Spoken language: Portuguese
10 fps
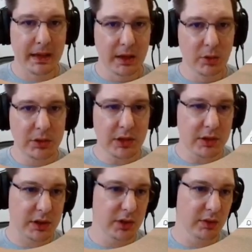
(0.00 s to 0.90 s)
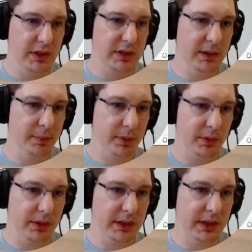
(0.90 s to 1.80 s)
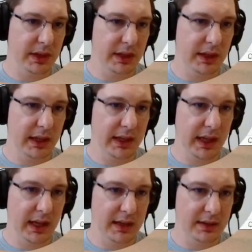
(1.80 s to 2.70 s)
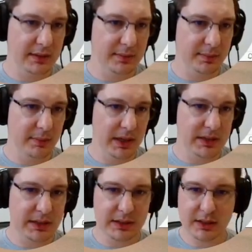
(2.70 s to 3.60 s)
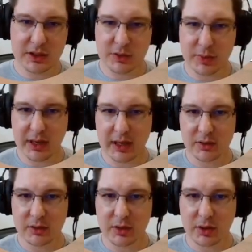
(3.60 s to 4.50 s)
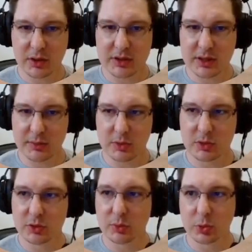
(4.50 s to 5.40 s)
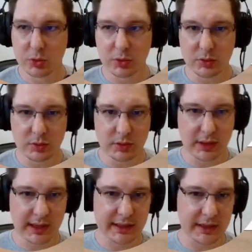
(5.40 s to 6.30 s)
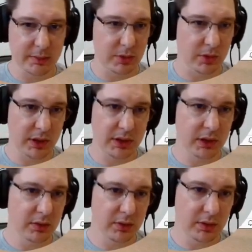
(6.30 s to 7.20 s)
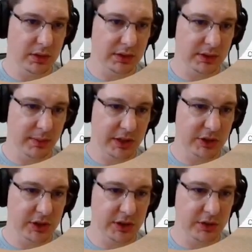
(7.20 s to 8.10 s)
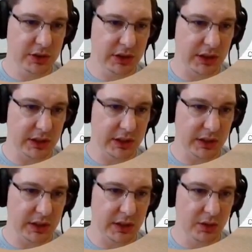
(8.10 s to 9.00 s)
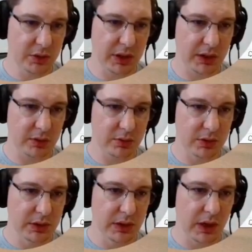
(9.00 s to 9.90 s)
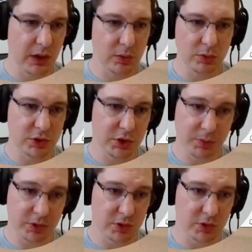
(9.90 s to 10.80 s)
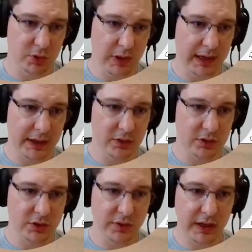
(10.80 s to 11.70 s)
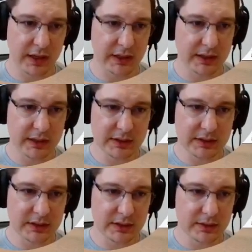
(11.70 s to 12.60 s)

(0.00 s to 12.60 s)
Eu tenho aqui um exemplo que ele é bastante inspirado no que nós temos no Moodle acadêmico. Né? Então, nós, imaginem o seguinte: eu tenho alguns tipos de usuários diferentes.